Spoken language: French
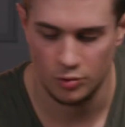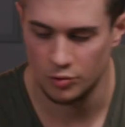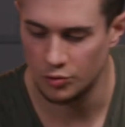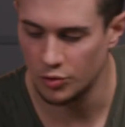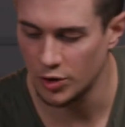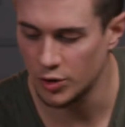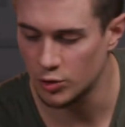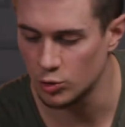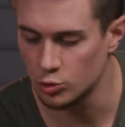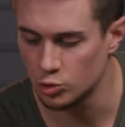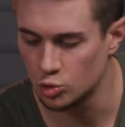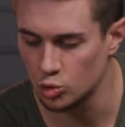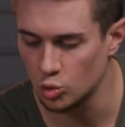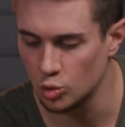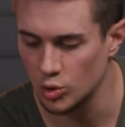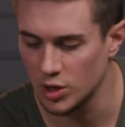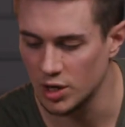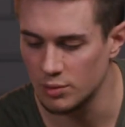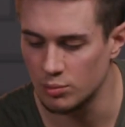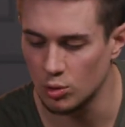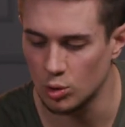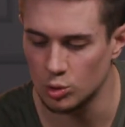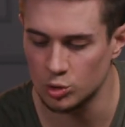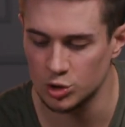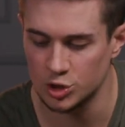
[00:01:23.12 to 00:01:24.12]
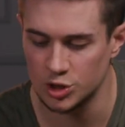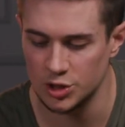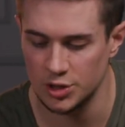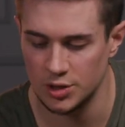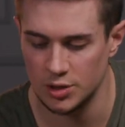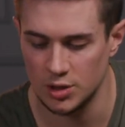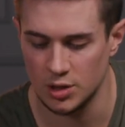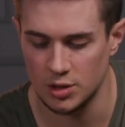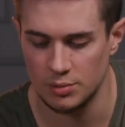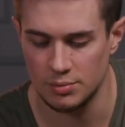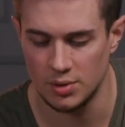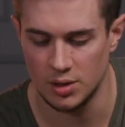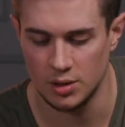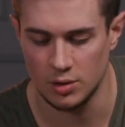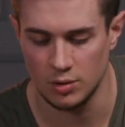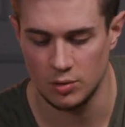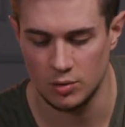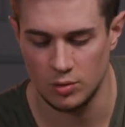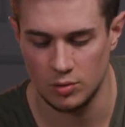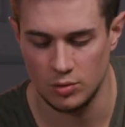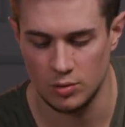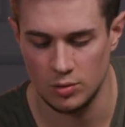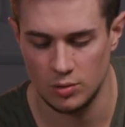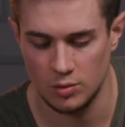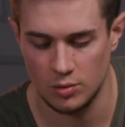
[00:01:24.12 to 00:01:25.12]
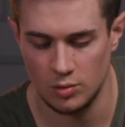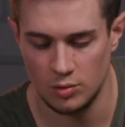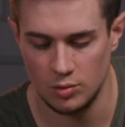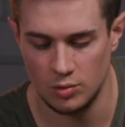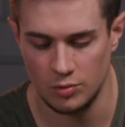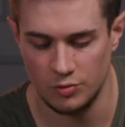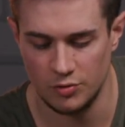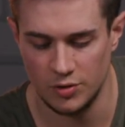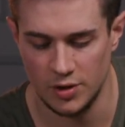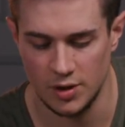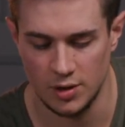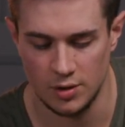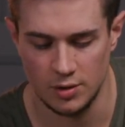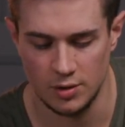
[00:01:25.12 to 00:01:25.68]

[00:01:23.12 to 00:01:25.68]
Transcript: Une fois que le tout est branché, et eh ben, on va